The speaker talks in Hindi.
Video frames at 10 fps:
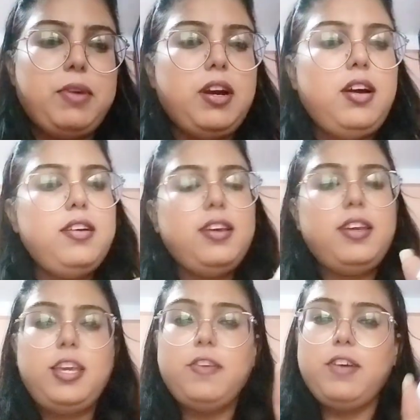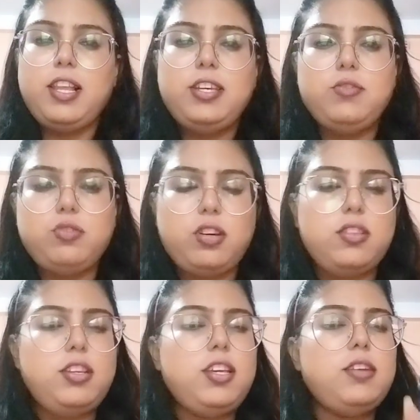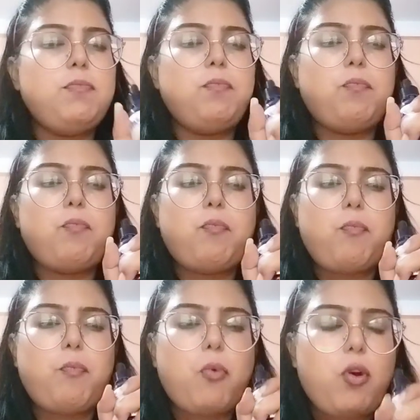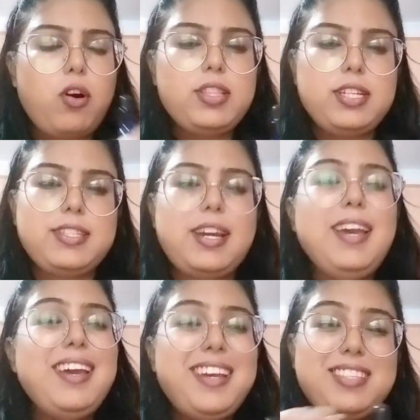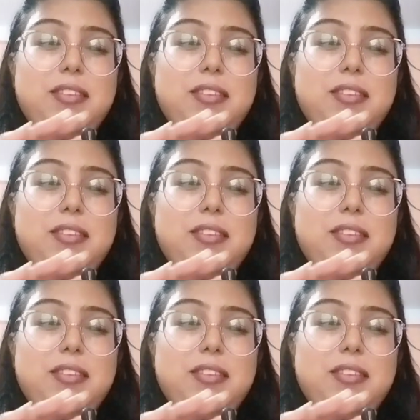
का ये वाला यूज़ करती हूँ ये बहुत अच्छा है इसमें